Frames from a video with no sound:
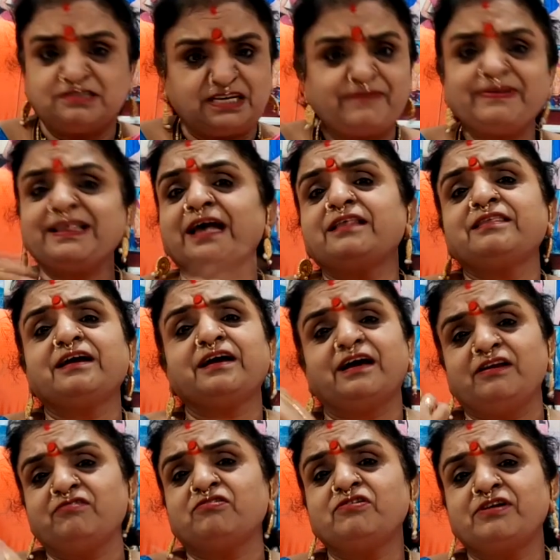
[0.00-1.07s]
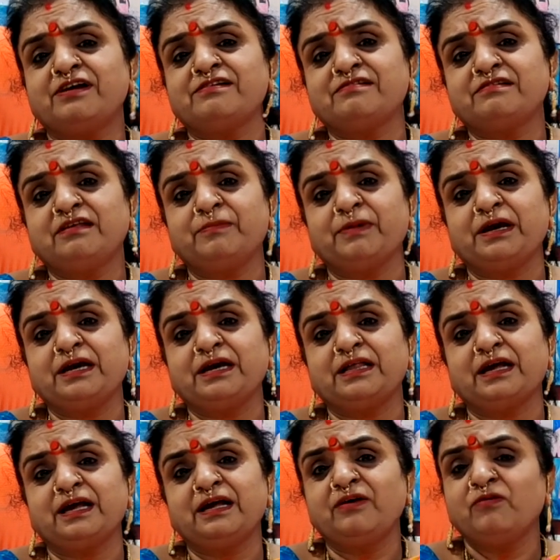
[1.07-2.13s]
జీవితాంతం కలిసి ఉండాల్సింది మేం
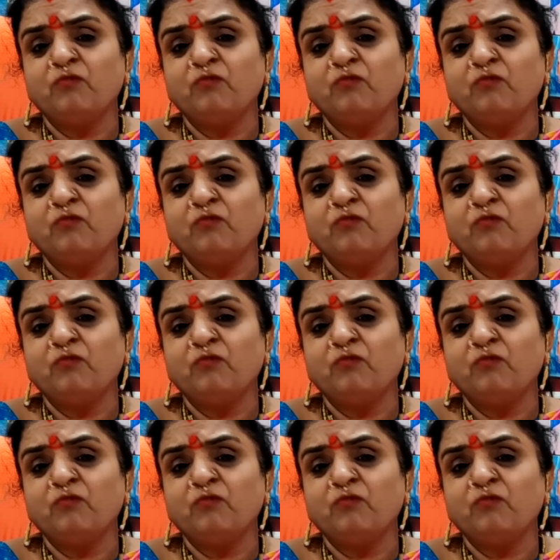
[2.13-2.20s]
కదా